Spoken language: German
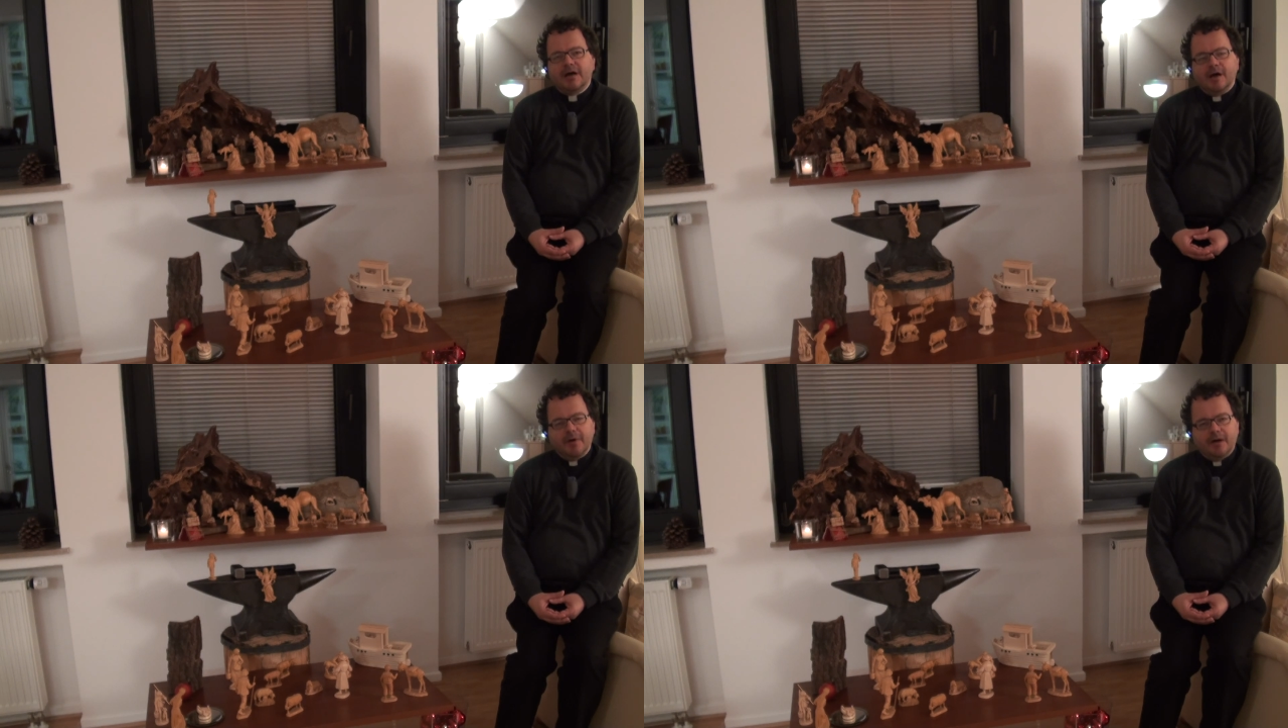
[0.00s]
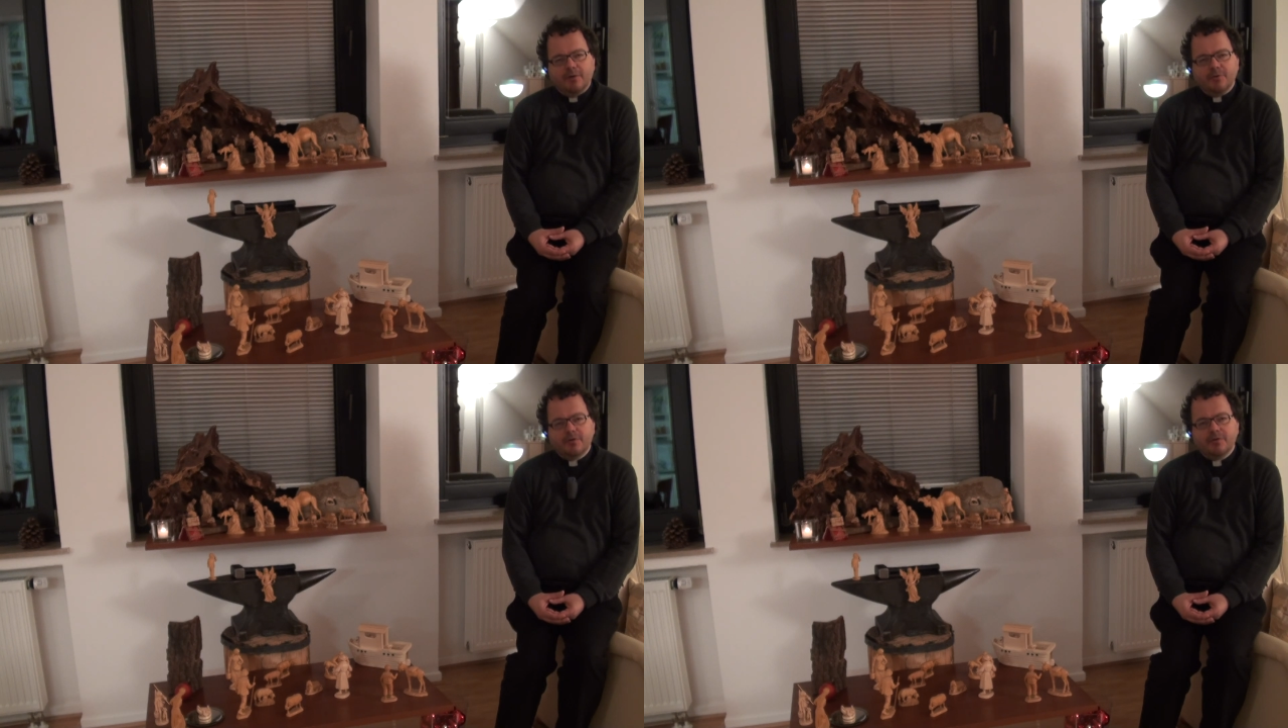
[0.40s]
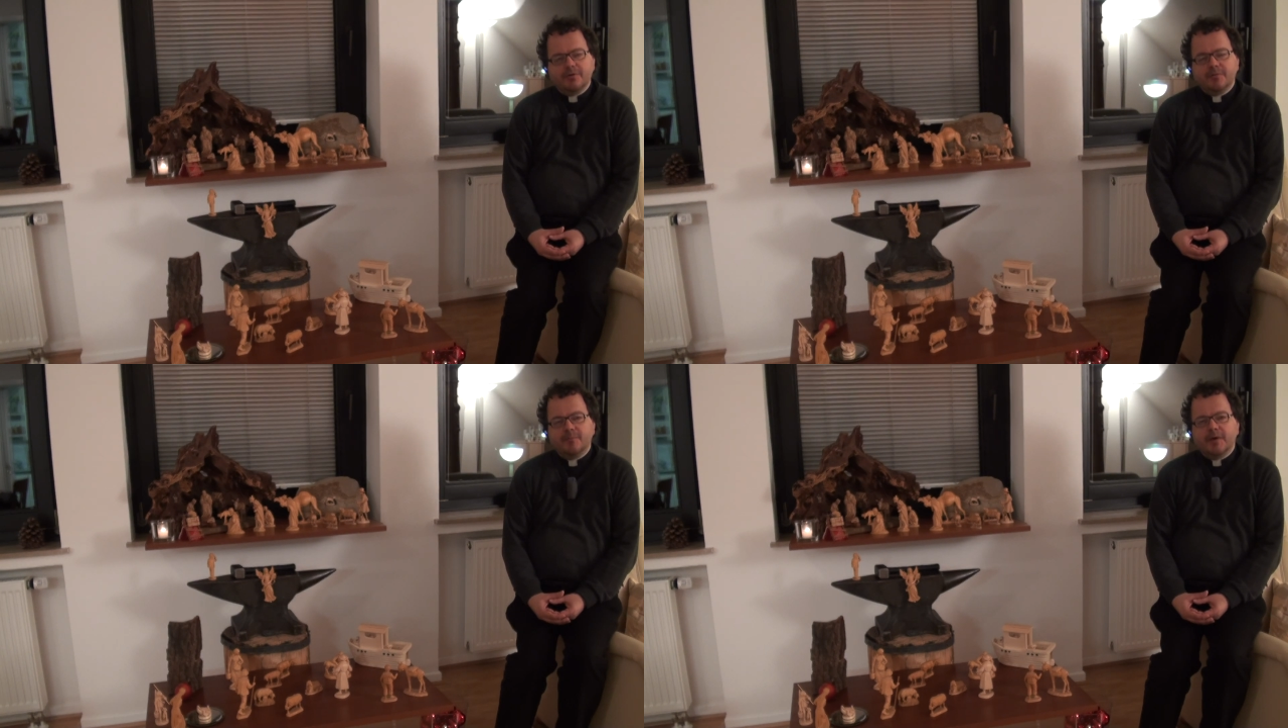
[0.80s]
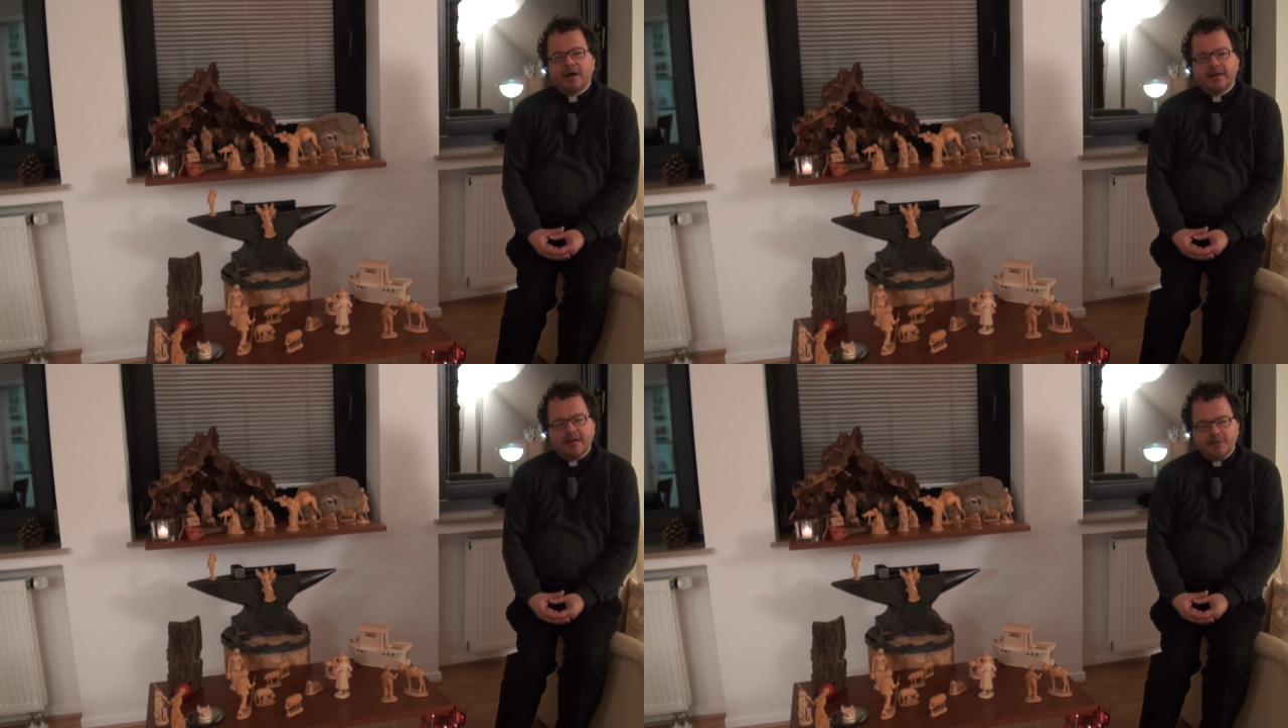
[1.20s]
aber auch
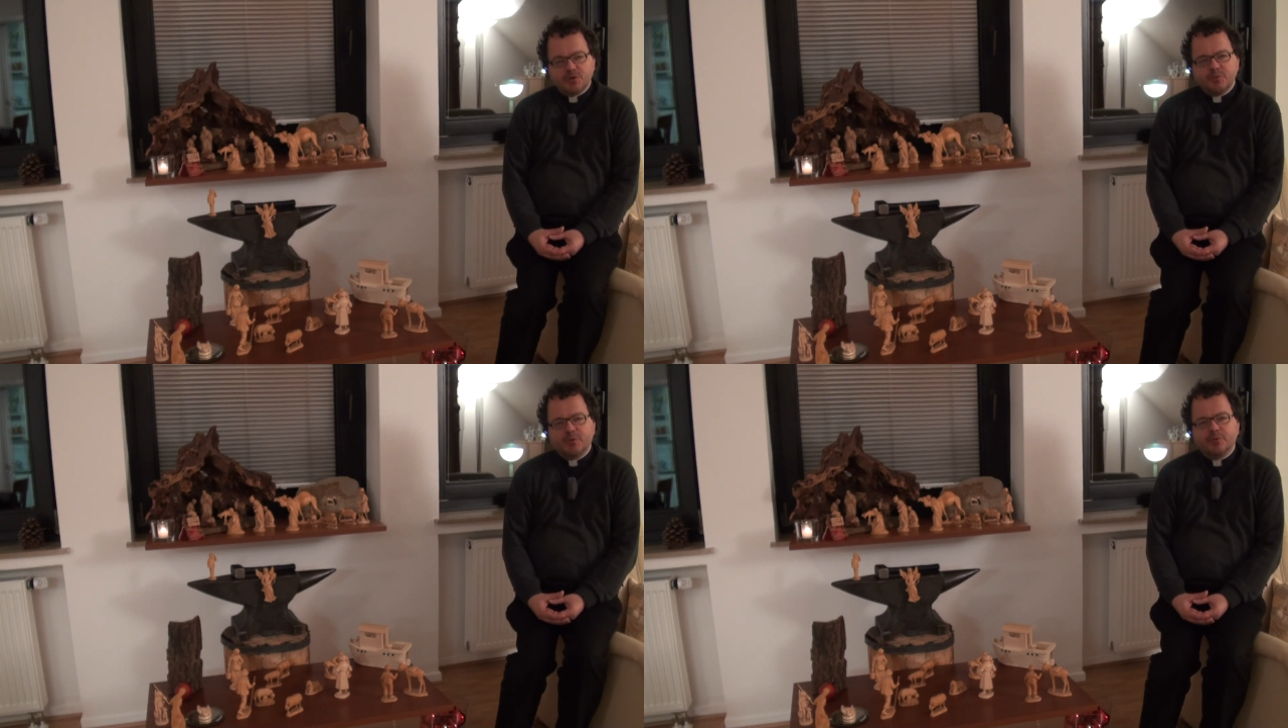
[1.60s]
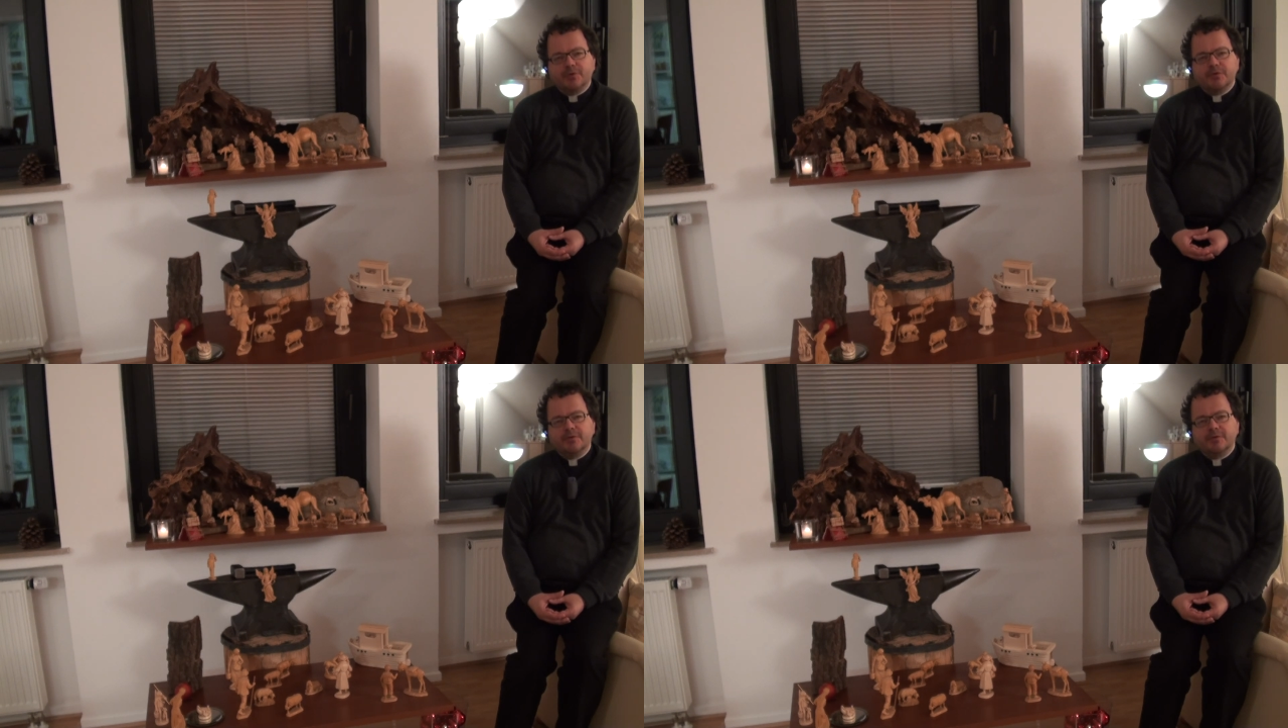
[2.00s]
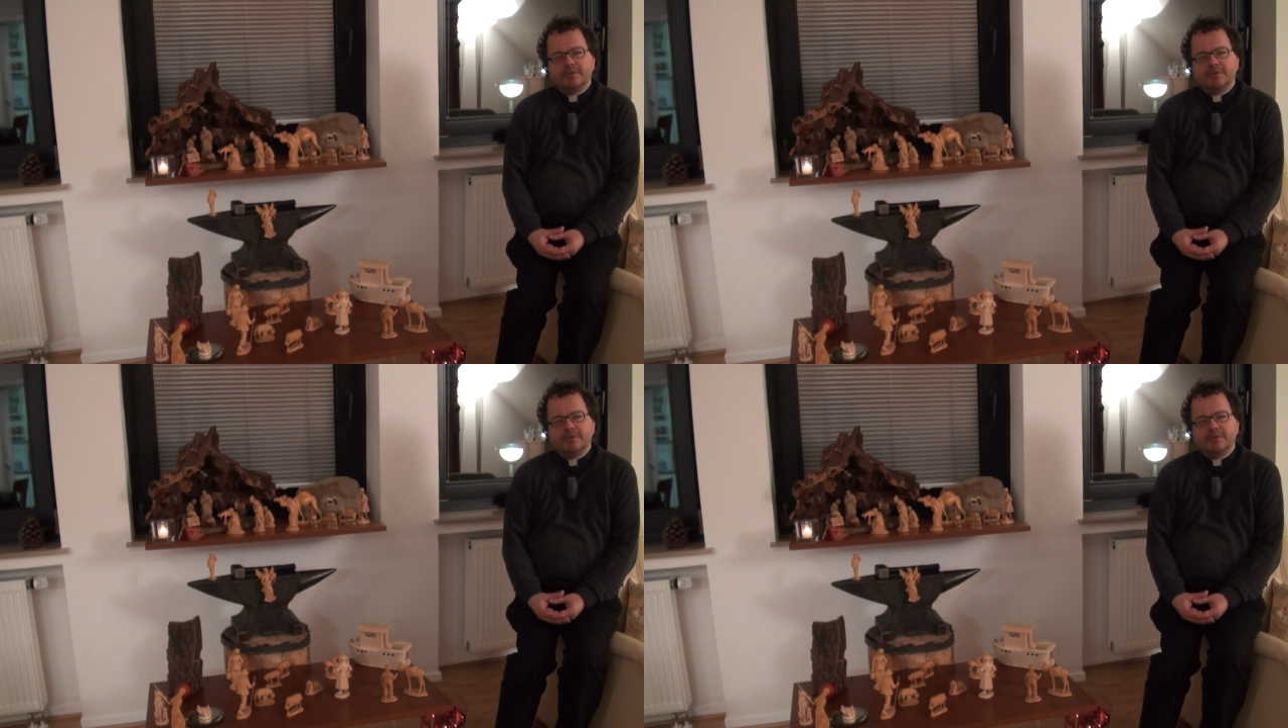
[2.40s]
ein Anspruch.